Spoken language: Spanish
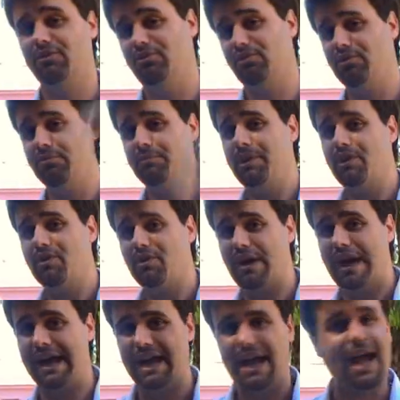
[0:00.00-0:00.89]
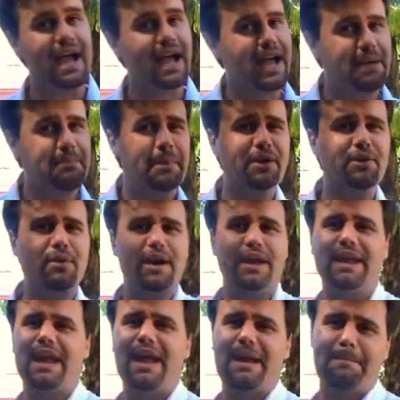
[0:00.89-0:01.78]
subir un video acá, a Mario
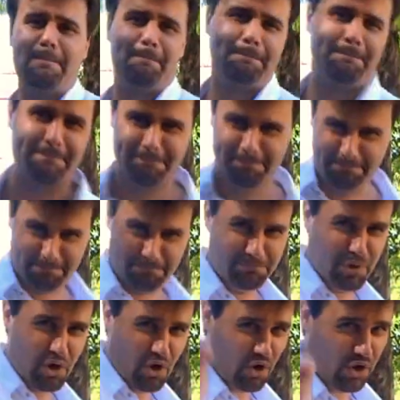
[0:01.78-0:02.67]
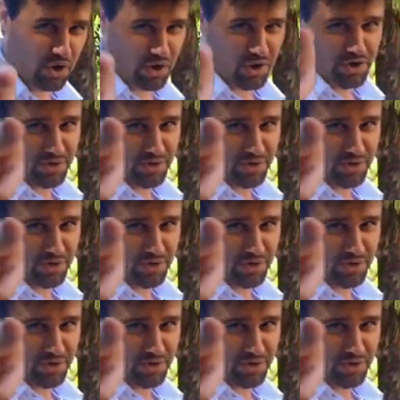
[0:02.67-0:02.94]
Aira Blog.